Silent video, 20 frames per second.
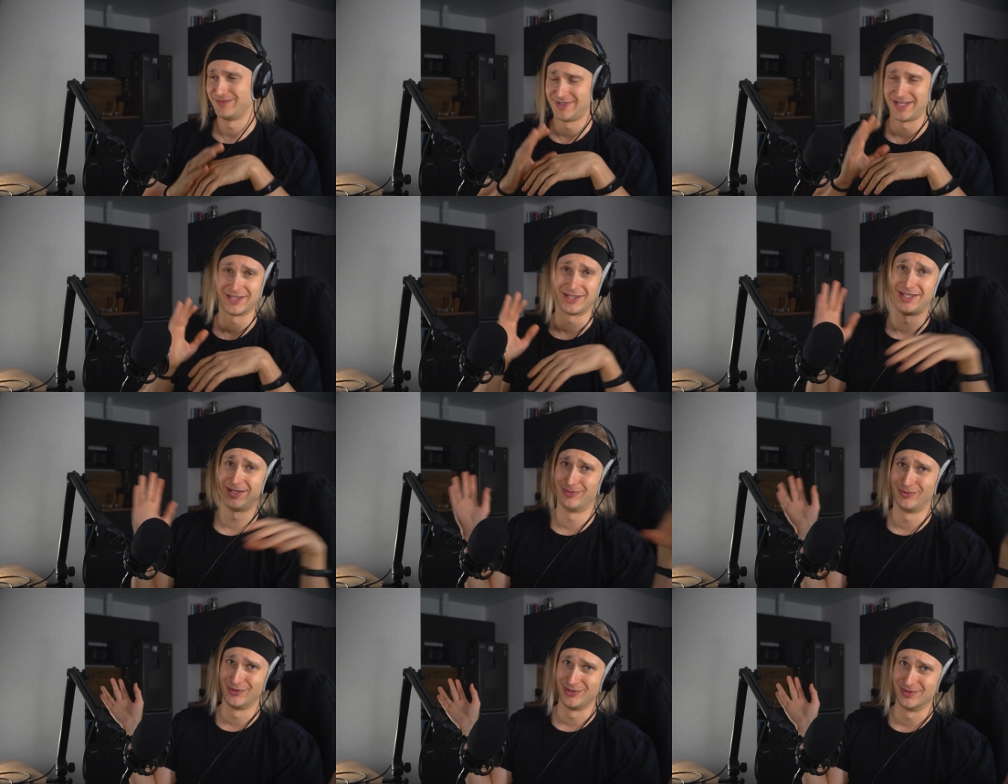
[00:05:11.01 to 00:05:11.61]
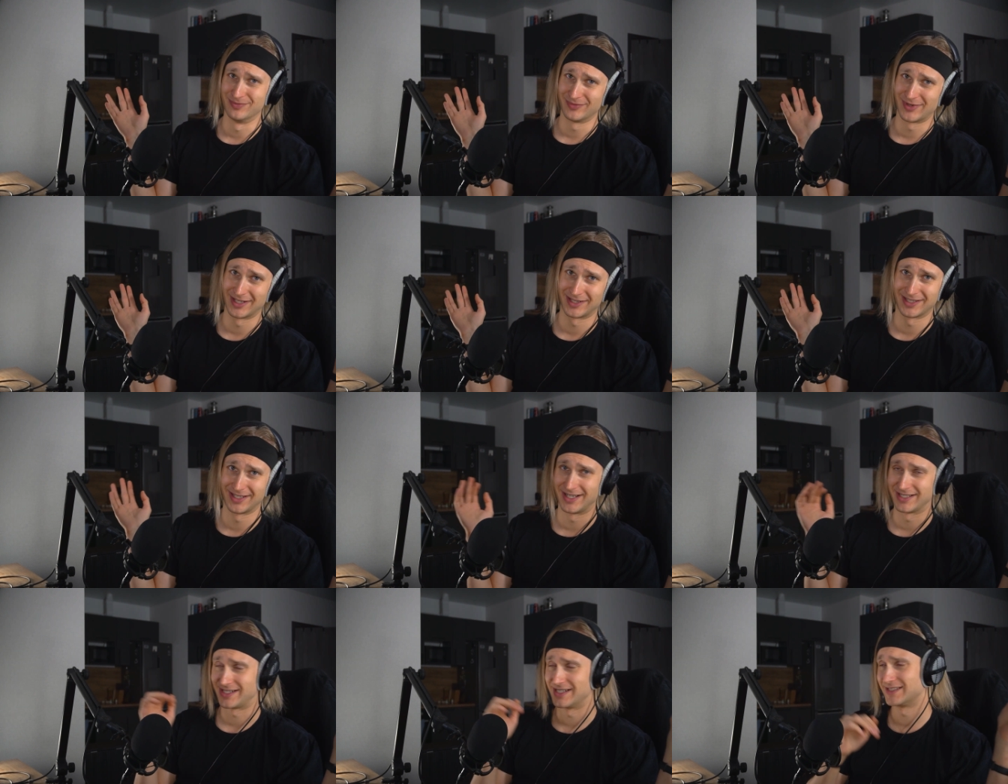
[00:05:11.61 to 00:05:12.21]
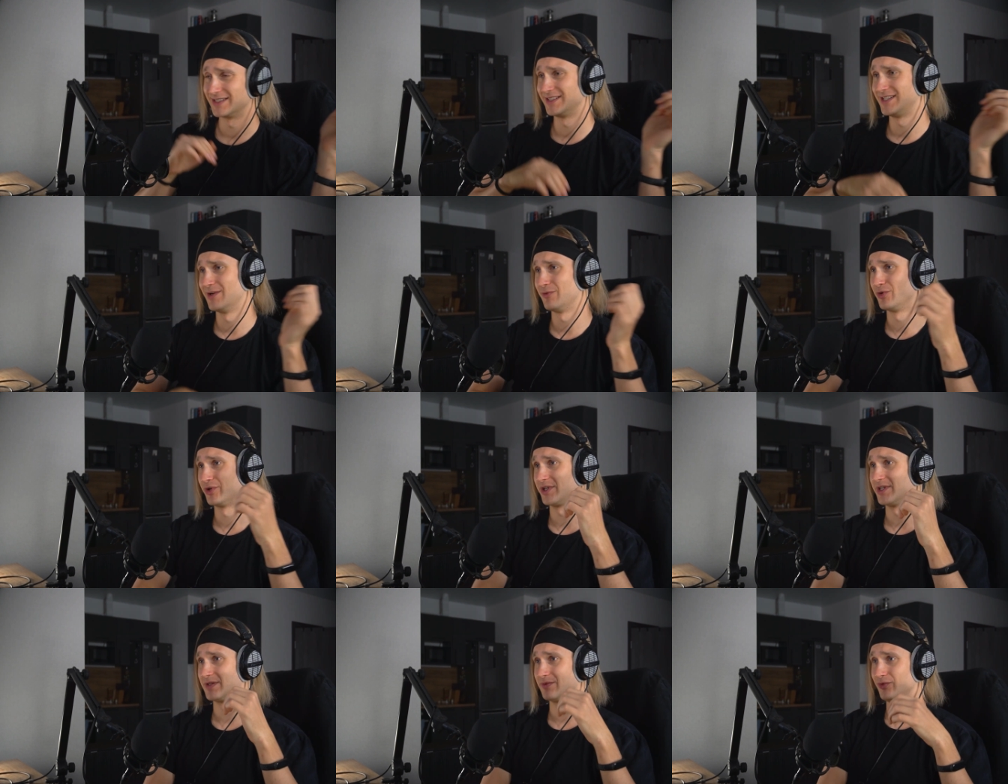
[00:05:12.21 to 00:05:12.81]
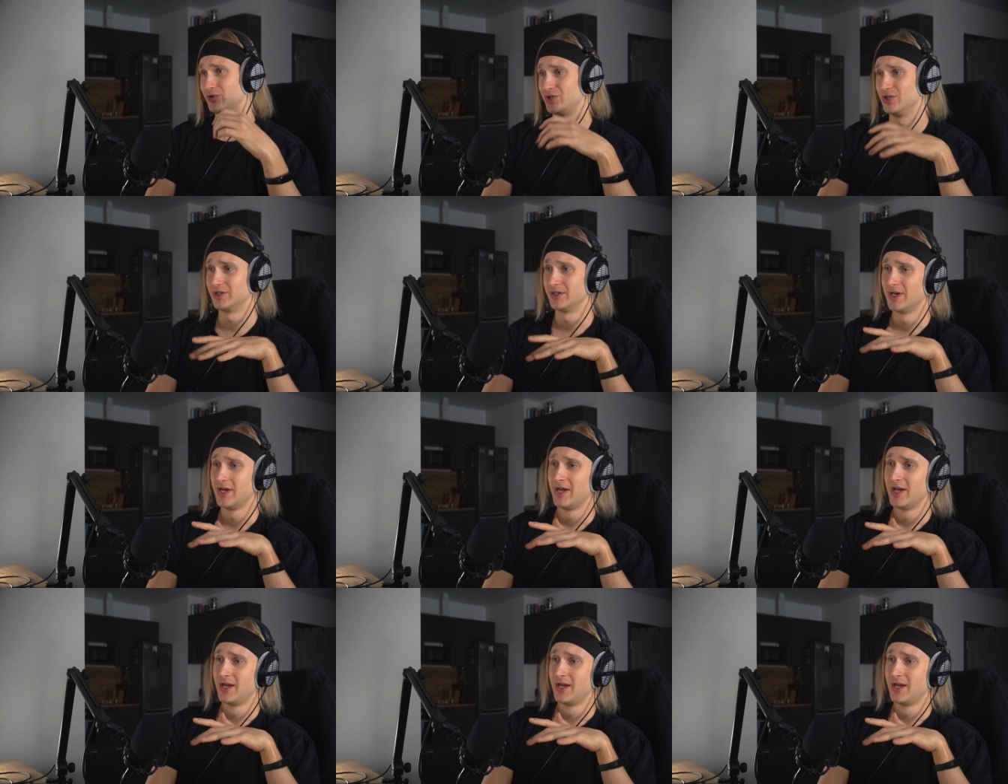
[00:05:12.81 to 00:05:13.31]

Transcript: Нет, не будем, это как отговорка звучит.